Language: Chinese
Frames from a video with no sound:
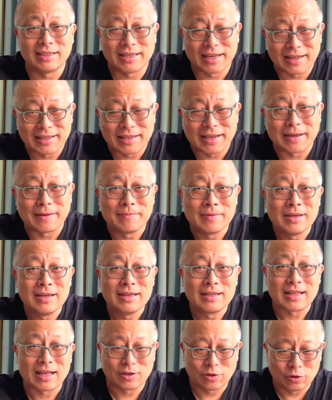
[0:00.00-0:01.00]
点点？
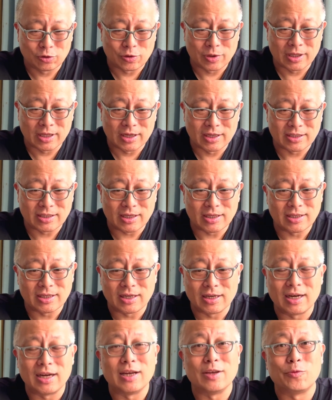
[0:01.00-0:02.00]
他就觉得心
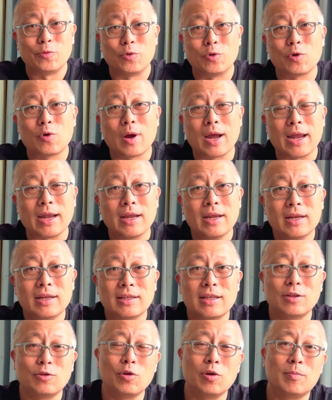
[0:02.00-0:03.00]
情很愉快，
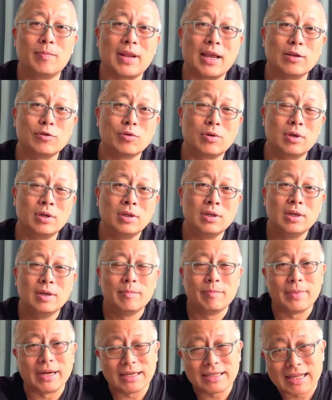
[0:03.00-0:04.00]
但对我们来说
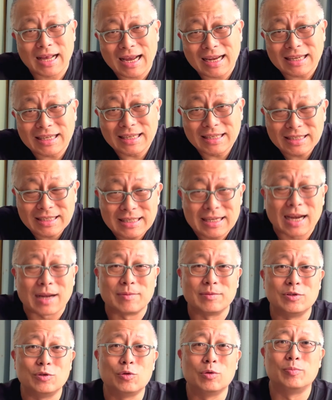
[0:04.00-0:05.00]
没啥影响，
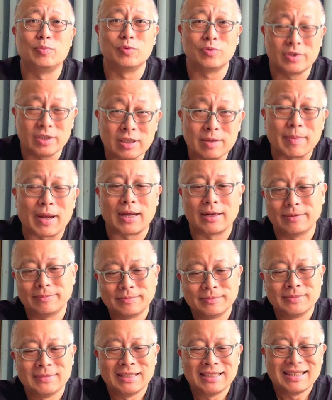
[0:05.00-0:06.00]
你说不是吗？
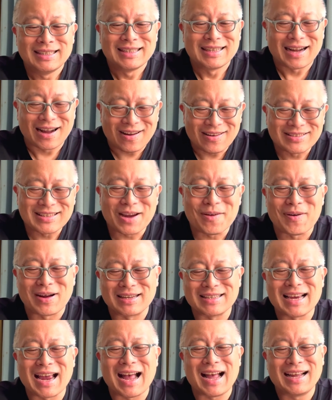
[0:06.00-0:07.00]
好，再
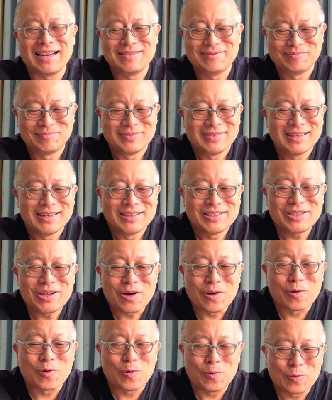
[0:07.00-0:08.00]
往下，
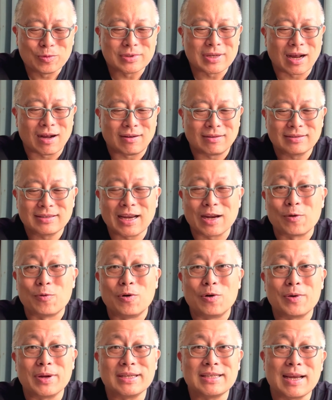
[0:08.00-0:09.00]
旧护照在
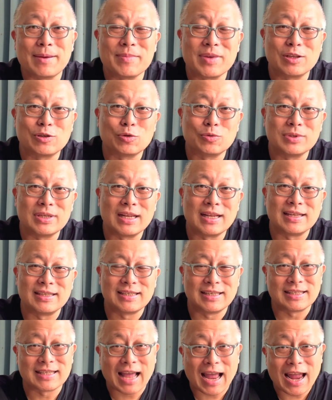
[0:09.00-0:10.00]
国徽下面出现的
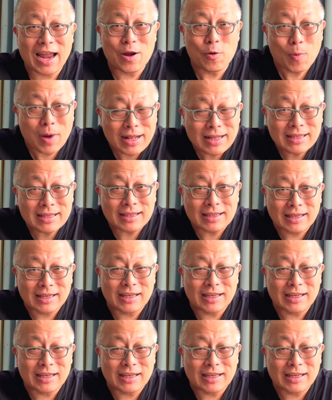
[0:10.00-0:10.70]
是台湾的